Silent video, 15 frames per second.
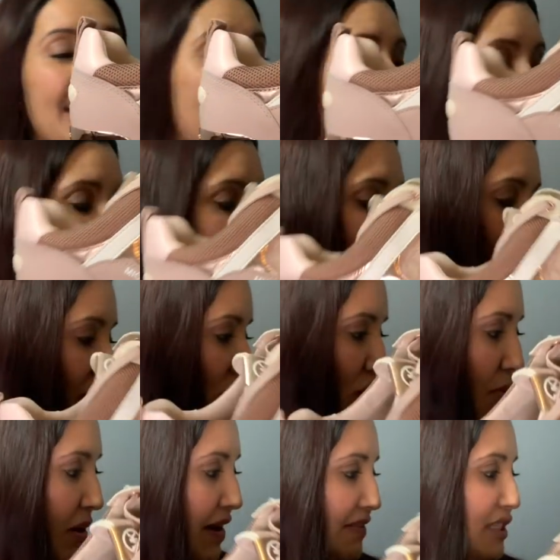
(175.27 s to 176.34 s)
Idéntico
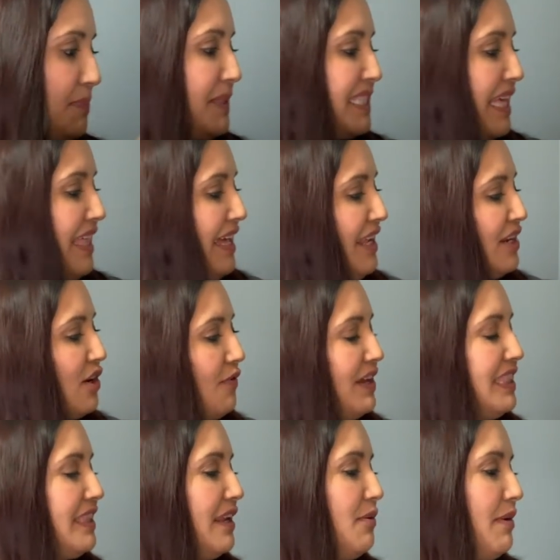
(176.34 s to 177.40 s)
como la vez pasada,
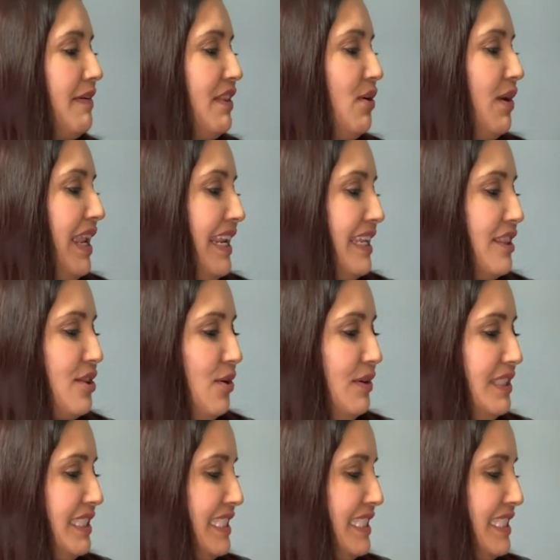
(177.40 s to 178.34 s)
99 dolaritos.